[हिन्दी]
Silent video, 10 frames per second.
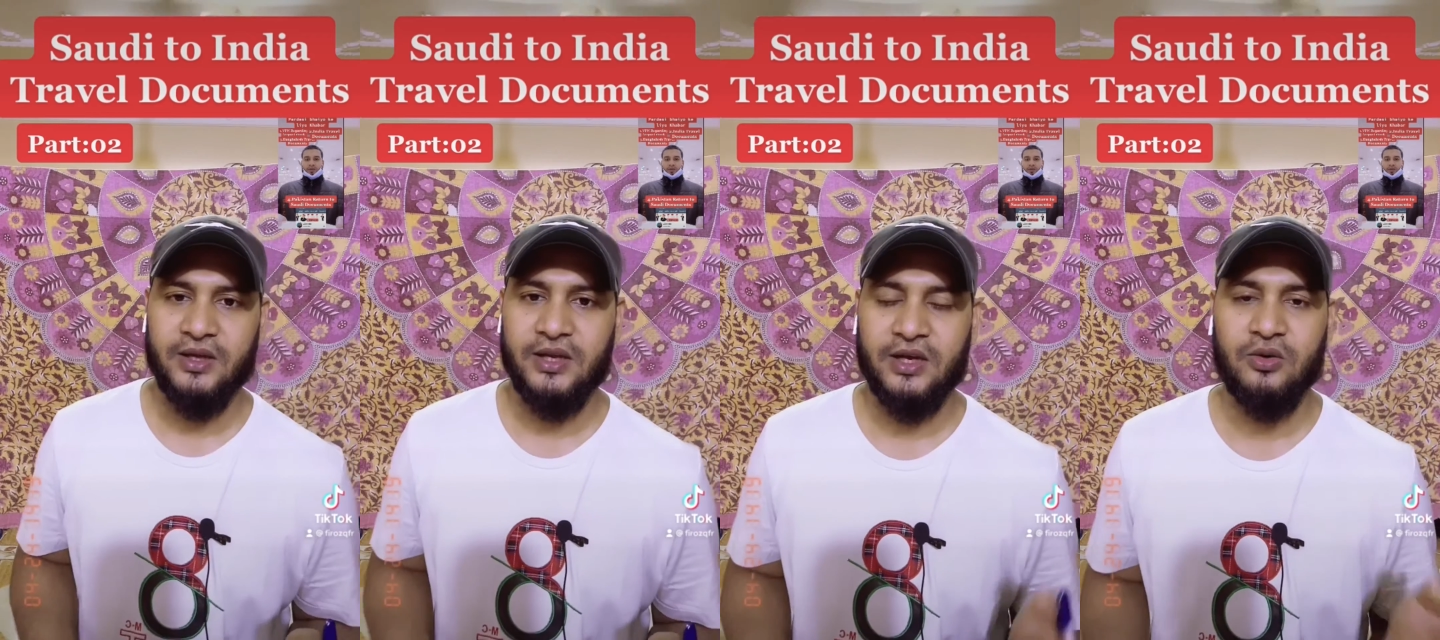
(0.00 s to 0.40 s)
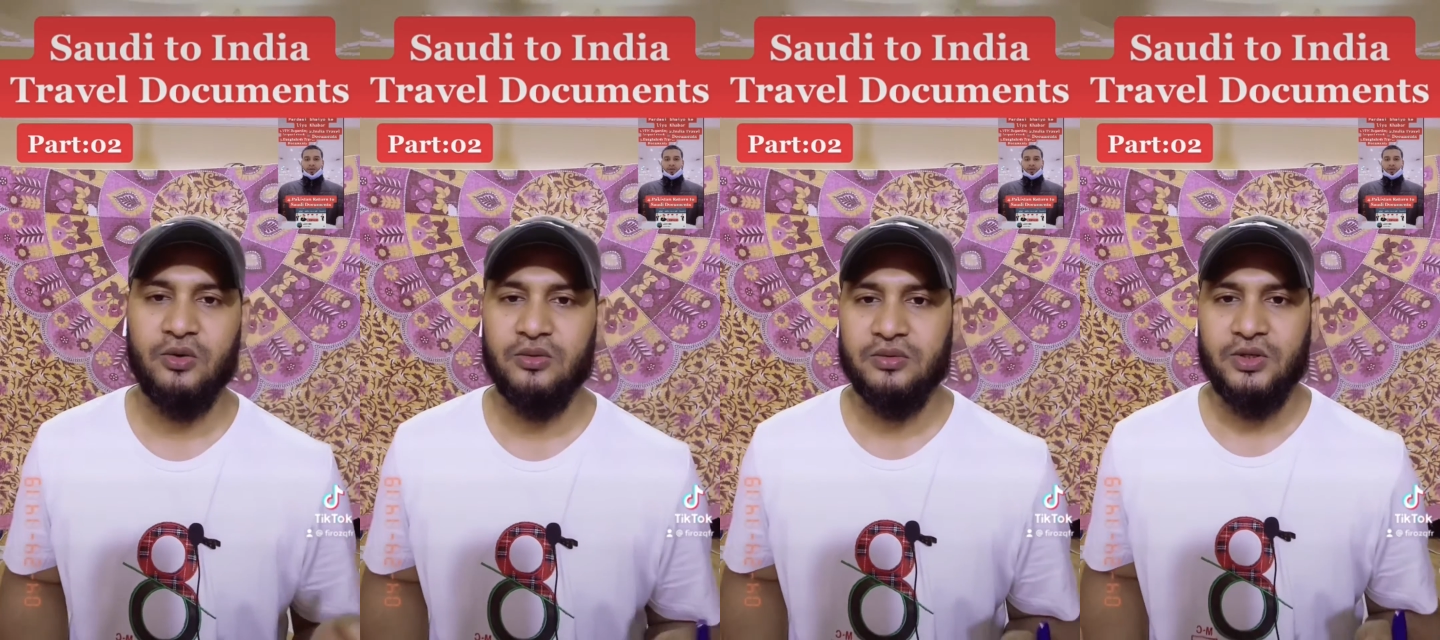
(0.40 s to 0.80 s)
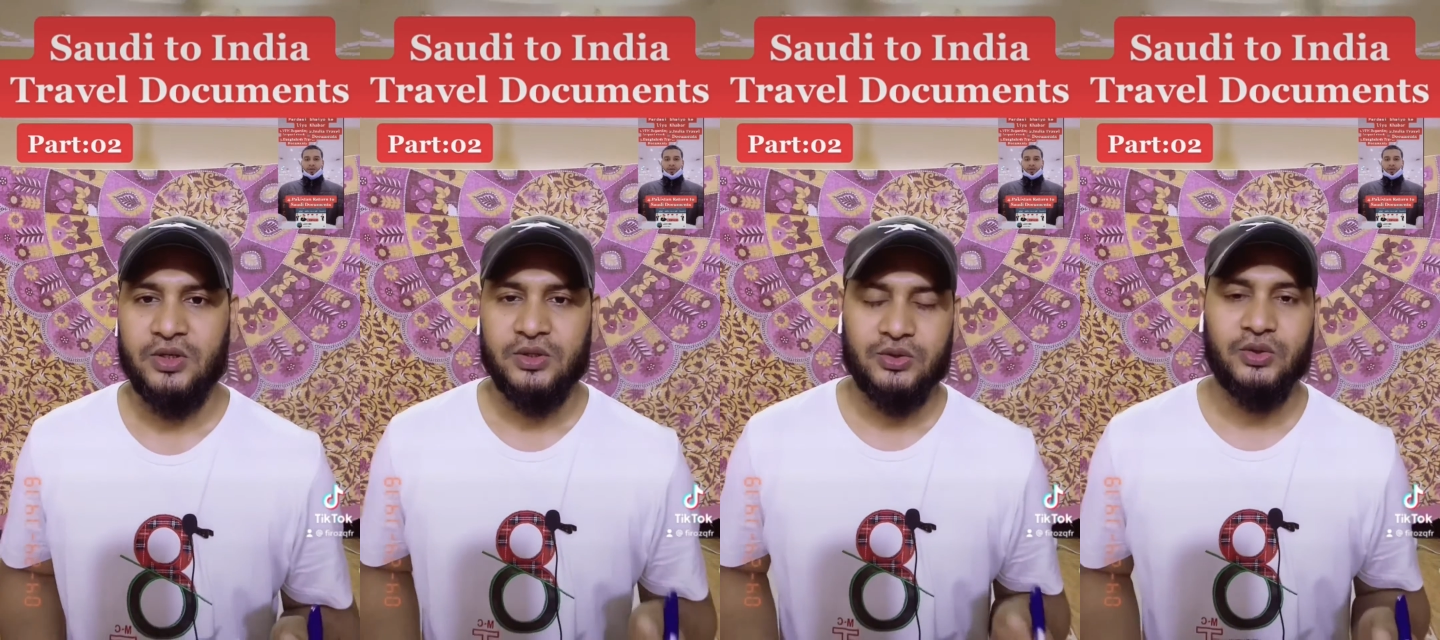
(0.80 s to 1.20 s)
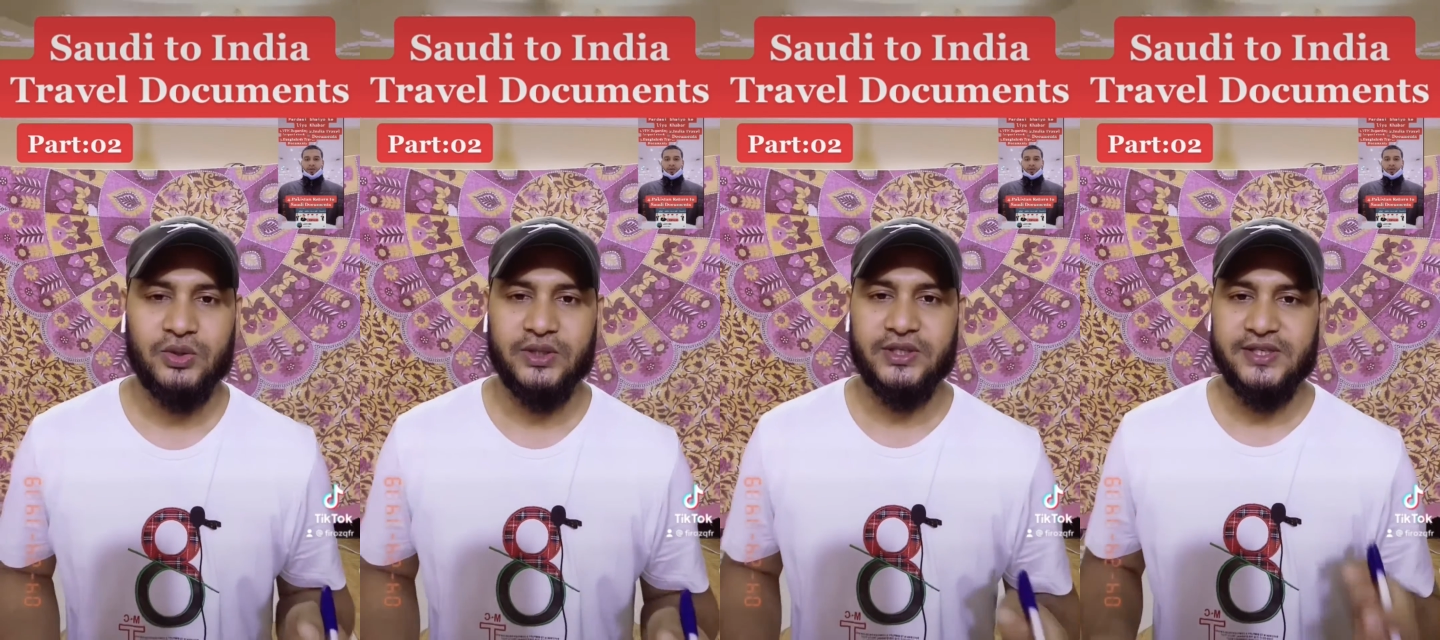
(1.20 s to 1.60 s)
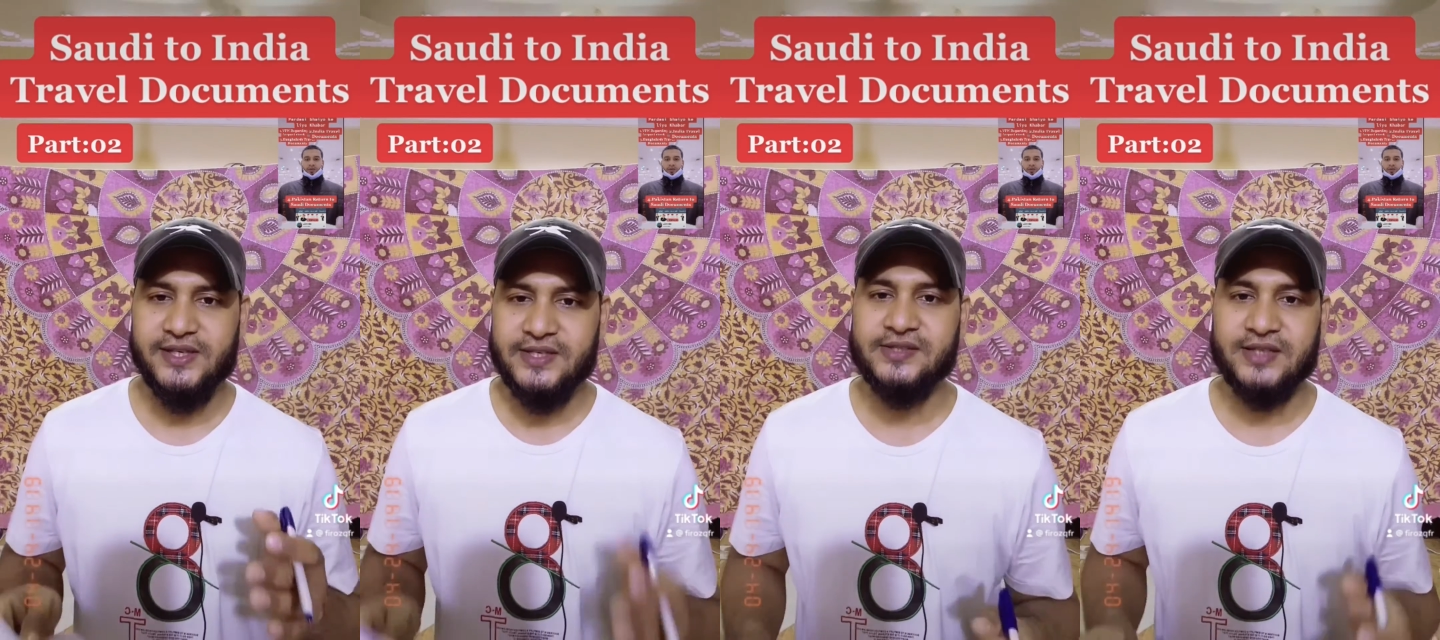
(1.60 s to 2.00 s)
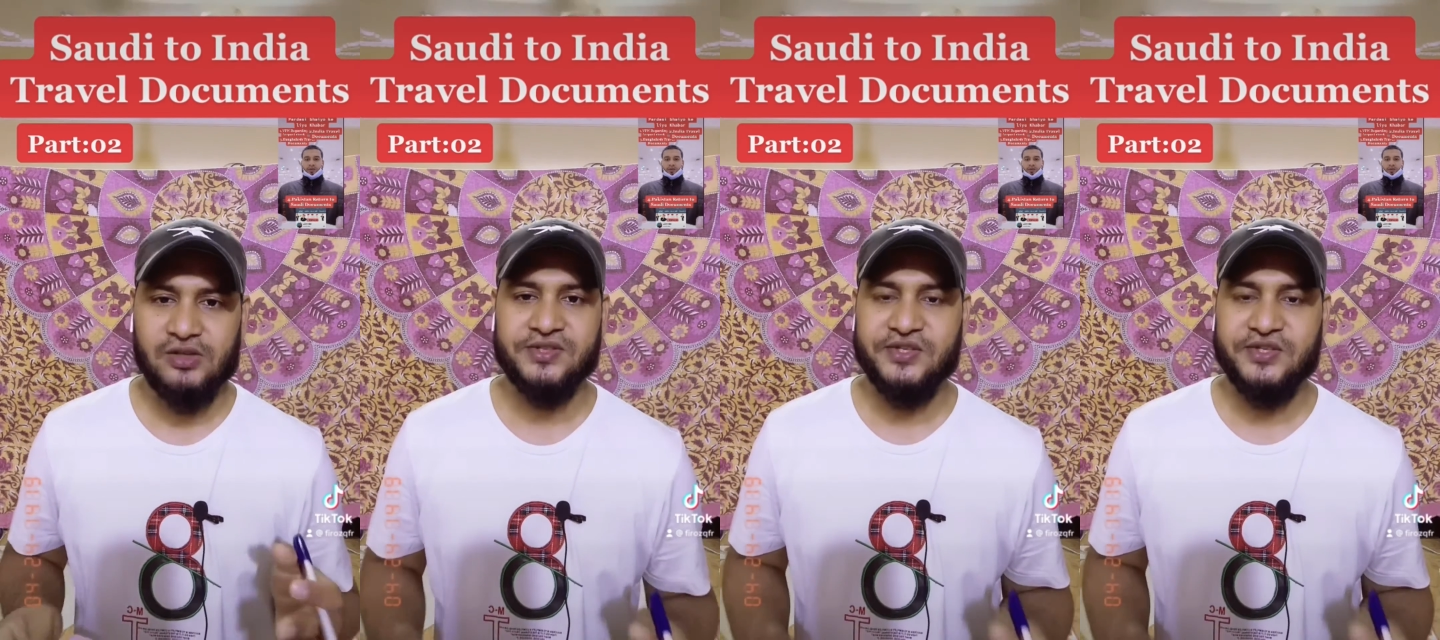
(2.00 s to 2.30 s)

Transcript: लखनऊ तो इसका जो